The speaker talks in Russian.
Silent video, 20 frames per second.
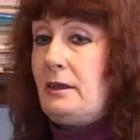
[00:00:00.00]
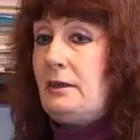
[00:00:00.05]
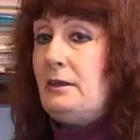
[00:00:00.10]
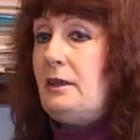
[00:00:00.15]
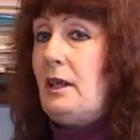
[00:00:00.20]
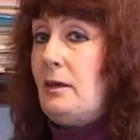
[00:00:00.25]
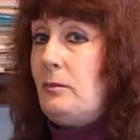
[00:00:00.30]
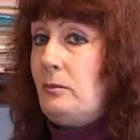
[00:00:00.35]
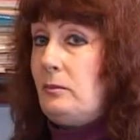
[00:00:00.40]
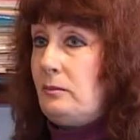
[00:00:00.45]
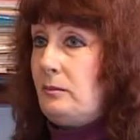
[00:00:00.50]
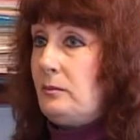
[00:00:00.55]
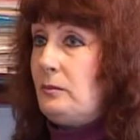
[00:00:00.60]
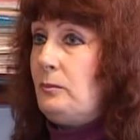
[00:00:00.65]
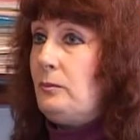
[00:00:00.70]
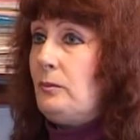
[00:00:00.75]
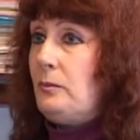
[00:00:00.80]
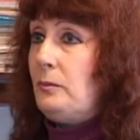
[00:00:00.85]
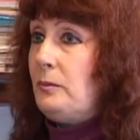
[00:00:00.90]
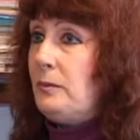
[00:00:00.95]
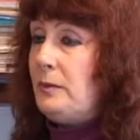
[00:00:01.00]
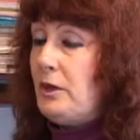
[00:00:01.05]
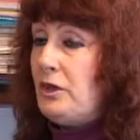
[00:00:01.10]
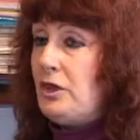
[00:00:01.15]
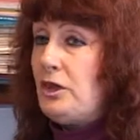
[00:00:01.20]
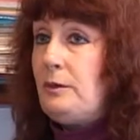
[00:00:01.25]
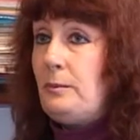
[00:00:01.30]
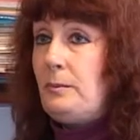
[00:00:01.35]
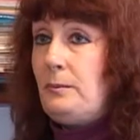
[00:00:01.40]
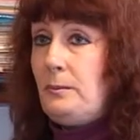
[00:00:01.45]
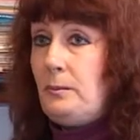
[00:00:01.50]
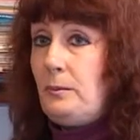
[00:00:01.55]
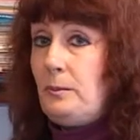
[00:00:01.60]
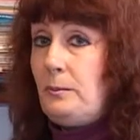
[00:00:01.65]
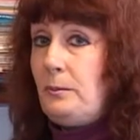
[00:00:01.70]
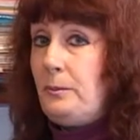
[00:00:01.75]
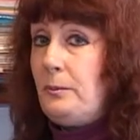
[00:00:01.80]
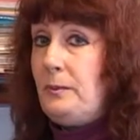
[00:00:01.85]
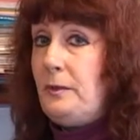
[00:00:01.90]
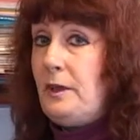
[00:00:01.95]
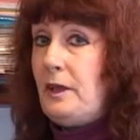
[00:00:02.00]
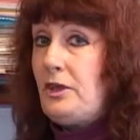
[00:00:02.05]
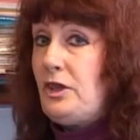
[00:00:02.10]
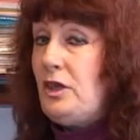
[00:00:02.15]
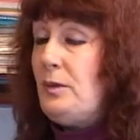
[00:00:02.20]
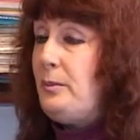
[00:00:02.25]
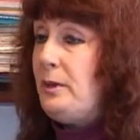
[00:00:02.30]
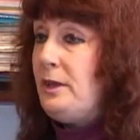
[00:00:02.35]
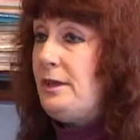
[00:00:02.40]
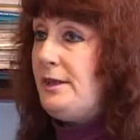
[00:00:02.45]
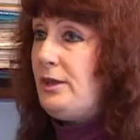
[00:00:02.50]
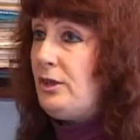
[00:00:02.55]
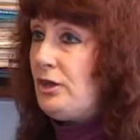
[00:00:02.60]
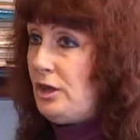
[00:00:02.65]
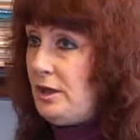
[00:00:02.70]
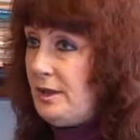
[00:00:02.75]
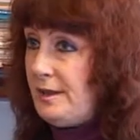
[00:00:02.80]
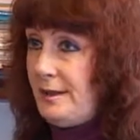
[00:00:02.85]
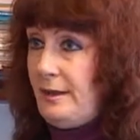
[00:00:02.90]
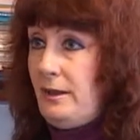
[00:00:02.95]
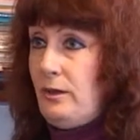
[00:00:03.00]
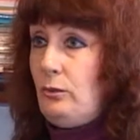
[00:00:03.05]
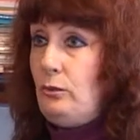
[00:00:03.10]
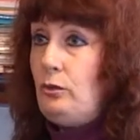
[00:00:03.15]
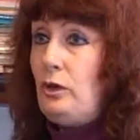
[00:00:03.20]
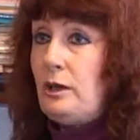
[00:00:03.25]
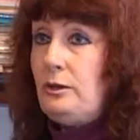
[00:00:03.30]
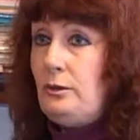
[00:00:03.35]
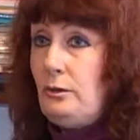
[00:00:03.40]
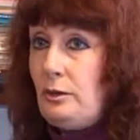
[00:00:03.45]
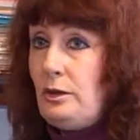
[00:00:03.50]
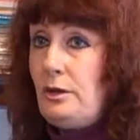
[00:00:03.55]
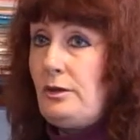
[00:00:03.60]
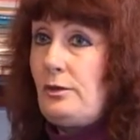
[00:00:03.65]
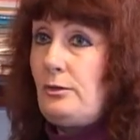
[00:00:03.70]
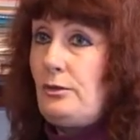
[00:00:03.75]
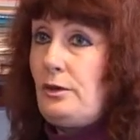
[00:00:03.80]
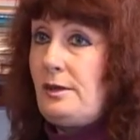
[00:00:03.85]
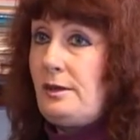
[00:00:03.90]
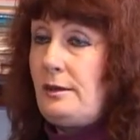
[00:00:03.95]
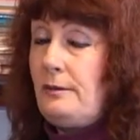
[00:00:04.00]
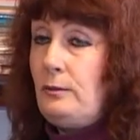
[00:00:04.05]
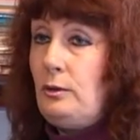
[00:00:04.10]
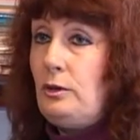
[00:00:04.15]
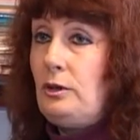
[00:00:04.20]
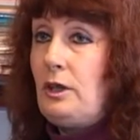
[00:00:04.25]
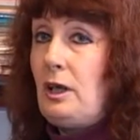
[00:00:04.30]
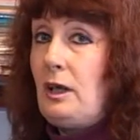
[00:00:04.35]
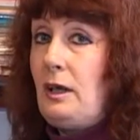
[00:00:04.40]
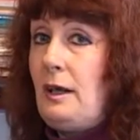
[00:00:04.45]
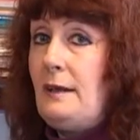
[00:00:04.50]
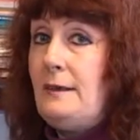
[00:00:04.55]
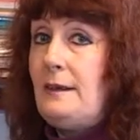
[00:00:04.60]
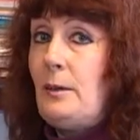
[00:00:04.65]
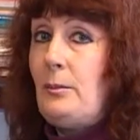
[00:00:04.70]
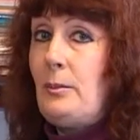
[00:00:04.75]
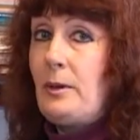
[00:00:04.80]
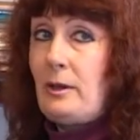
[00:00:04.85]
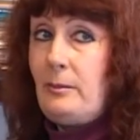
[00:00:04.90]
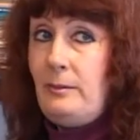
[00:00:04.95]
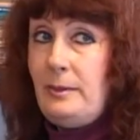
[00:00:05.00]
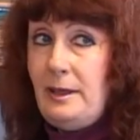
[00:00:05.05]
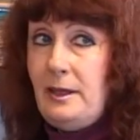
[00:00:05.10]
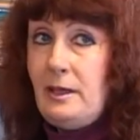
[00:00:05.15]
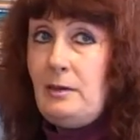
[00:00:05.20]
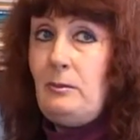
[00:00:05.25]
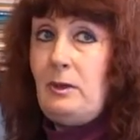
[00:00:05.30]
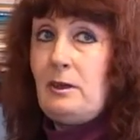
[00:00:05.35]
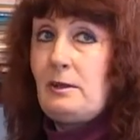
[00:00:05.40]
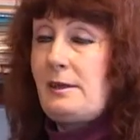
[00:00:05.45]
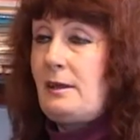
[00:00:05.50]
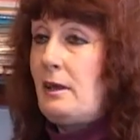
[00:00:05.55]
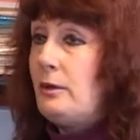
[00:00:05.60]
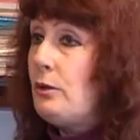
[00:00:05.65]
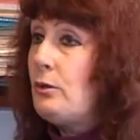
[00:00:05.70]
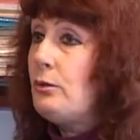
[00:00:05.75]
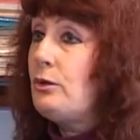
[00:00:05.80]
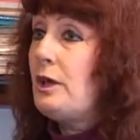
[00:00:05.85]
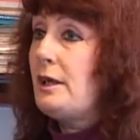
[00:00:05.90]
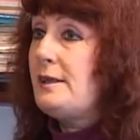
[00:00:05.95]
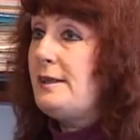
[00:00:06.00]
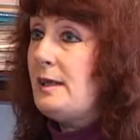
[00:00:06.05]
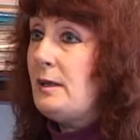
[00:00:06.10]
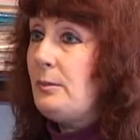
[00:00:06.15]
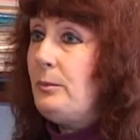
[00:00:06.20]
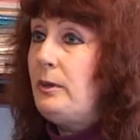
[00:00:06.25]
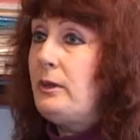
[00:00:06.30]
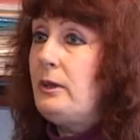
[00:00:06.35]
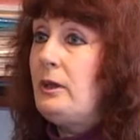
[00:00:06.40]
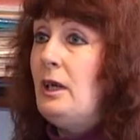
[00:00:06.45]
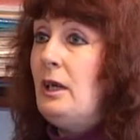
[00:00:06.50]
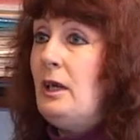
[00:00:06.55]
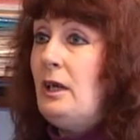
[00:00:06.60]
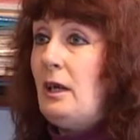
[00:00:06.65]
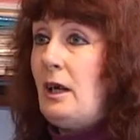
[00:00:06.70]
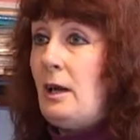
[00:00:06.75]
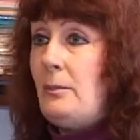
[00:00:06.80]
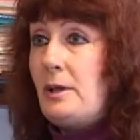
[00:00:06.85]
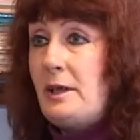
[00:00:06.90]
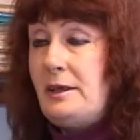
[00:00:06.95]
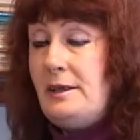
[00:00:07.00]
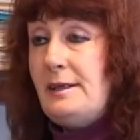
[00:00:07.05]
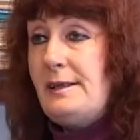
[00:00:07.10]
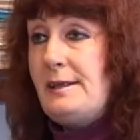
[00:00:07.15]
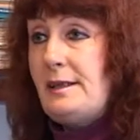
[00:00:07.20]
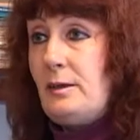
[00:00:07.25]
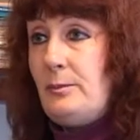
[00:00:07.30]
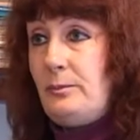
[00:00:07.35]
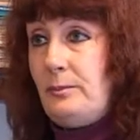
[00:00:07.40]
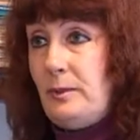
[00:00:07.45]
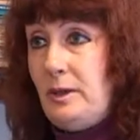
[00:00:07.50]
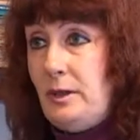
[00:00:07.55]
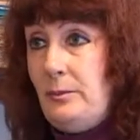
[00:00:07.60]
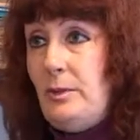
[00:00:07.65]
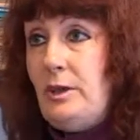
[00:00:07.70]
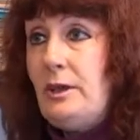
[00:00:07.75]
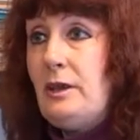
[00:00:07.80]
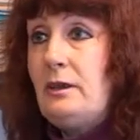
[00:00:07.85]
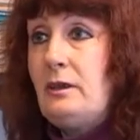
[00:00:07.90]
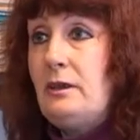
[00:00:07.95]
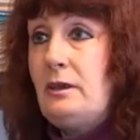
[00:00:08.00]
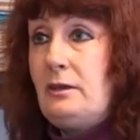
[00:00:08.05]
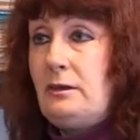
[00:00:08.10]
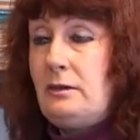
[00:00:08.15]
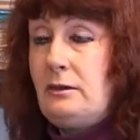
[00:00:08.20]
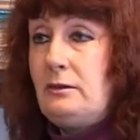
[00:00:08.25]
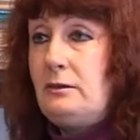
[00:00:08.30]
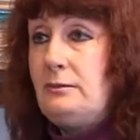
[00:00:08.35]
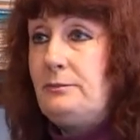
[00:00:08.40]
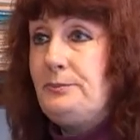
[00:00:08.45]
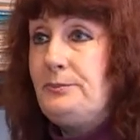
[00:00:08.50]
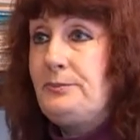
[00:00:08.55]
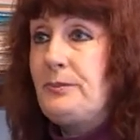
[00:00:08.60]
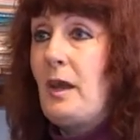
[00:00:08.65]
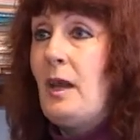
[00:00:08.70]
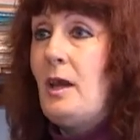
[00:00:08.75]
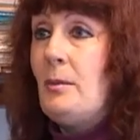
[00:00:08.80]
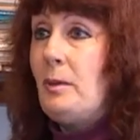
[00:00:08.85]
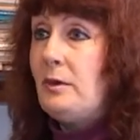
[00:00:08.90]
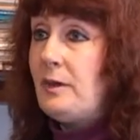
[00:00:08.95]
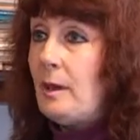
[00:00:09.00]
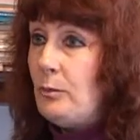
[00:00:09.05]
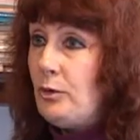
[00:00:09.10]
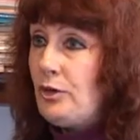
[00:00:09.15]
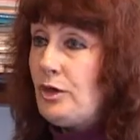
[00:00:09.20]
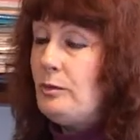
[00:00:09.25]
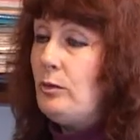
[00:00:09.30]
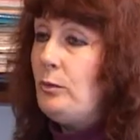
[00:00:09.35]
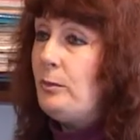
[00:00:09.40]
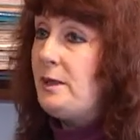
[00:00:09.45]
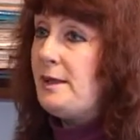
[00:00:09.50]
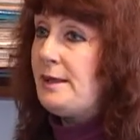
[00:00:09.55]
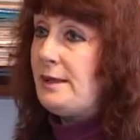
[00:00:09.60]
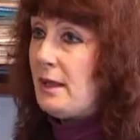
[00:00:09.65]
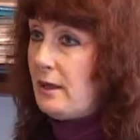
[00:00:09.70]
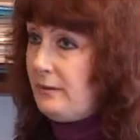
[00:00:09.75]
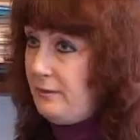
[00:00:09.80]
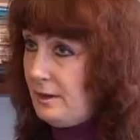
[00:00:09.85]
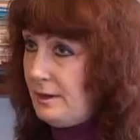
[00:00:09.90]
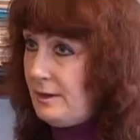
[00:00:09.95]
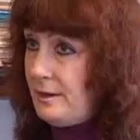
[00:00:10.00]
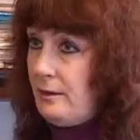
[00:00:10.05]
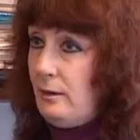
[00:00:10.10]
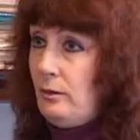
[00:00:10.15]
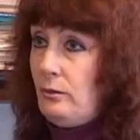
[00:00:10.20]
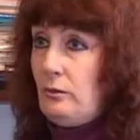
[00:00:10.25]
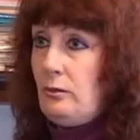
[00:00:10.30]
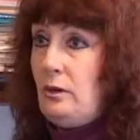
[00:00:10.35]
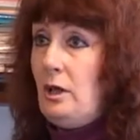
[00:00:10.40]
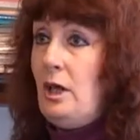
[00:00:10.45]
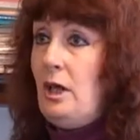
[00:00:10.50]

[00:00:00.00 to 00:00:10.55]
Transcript: К нам Значит, должны прийти жители, у которых существует какая-то проблема, с которой он хотел бы обратиться именно к полномочному представителю